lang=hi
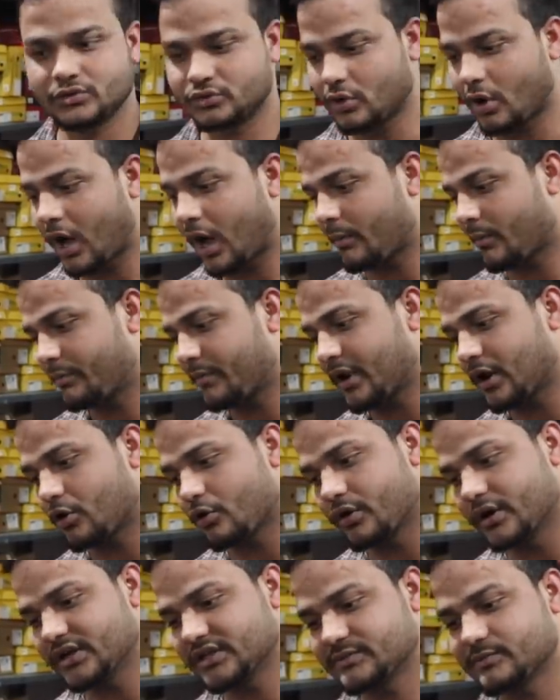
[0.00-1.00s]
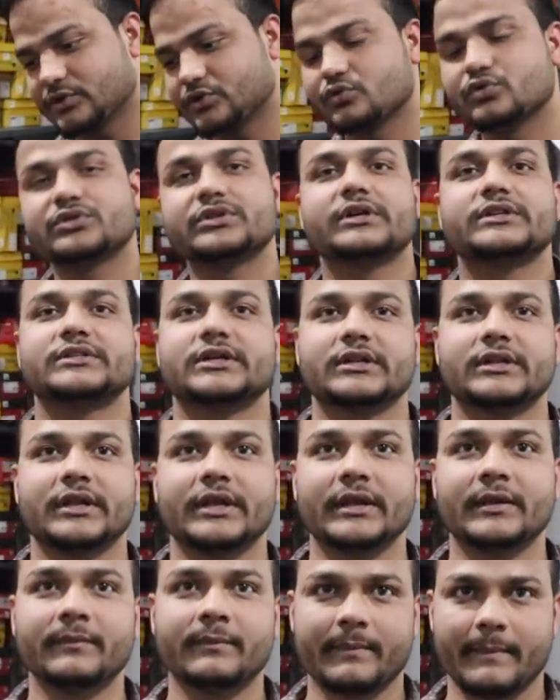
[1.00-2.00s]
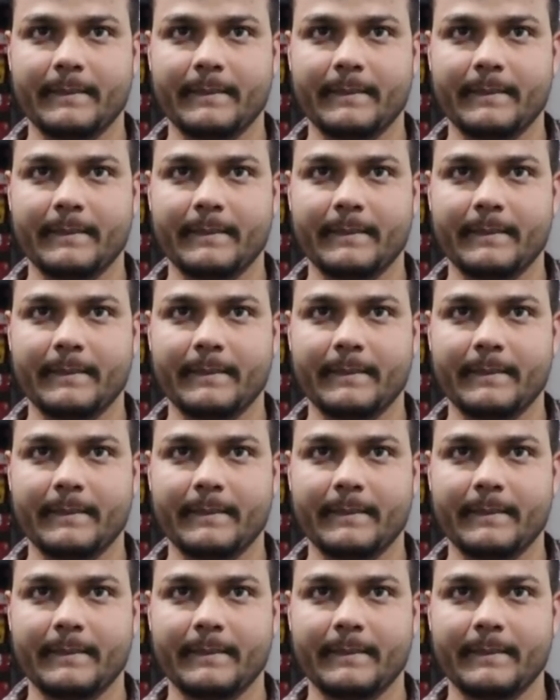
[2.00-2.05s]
तो आप अपने अकॉर्डिंग इसमें चूज़ कर सकते हैं